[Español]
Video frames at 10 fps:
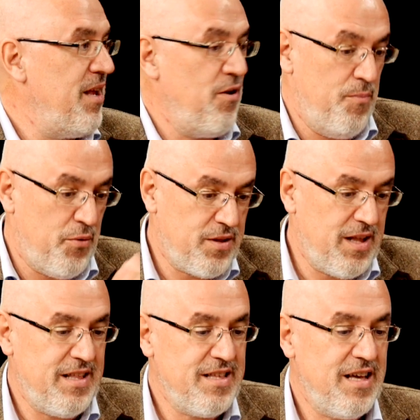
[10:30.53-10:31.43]
Y lo
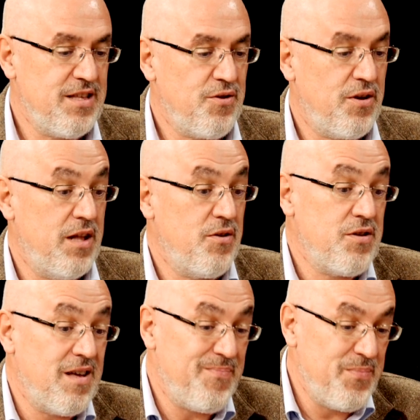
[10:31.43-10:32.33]
importante es la historia.
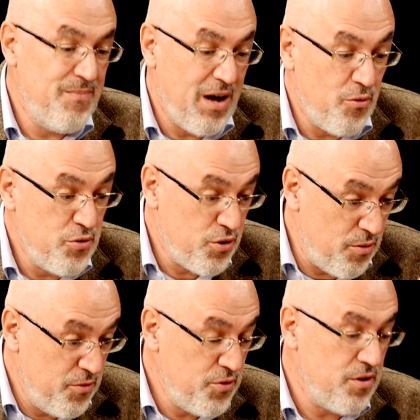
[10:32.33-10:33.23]
Entonces, me gustó
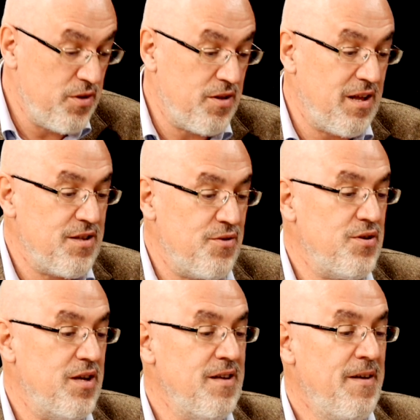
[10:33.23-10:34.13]
mucho, entre otras
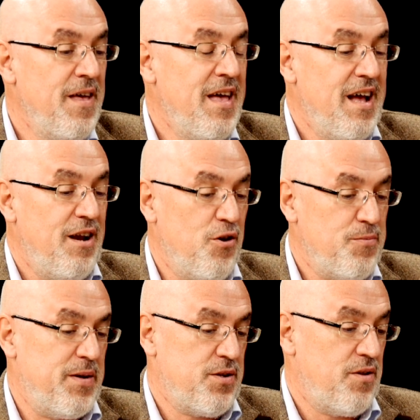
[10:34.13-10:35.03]
cosas, los
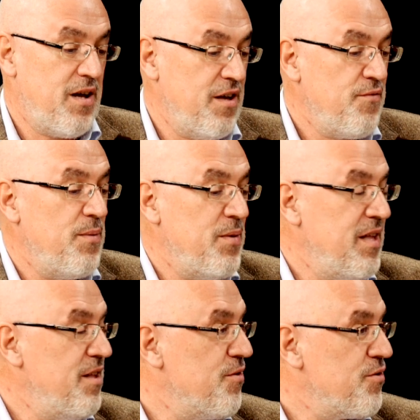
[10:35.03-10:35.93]
personajes
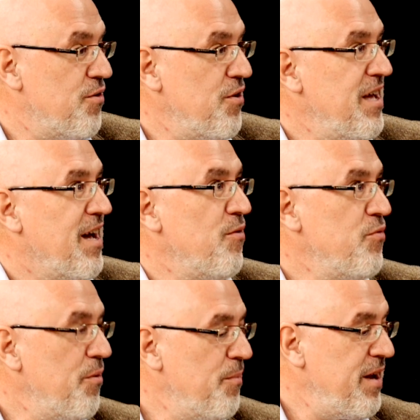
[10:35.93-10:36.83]
femeninos, ¿no? Y que
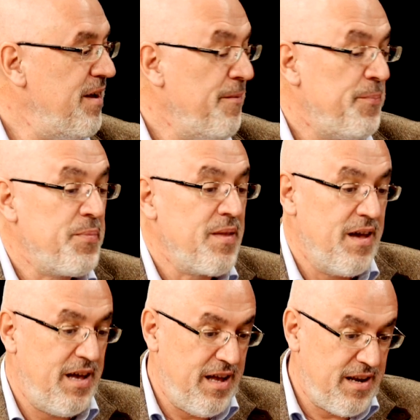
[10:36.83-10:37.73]
un hombre
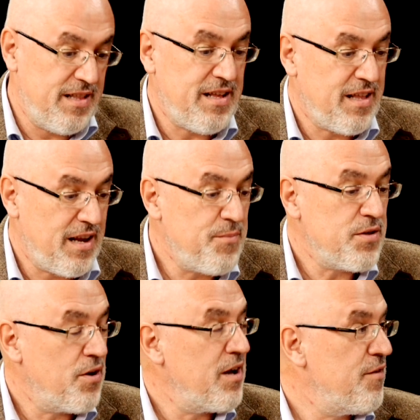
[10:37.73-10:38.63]
eh, retratar a
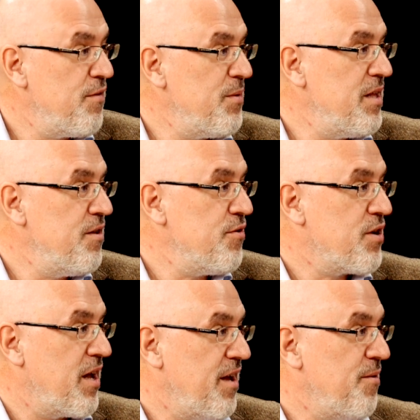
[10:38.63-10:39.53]
personajes femeninos
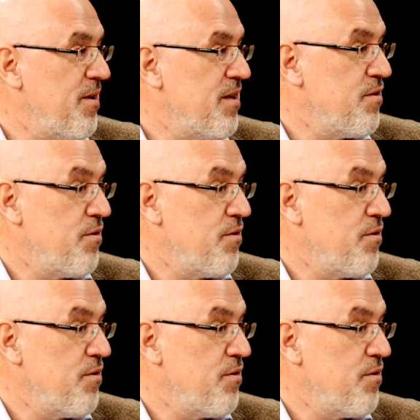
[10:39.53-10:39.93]
creíbles.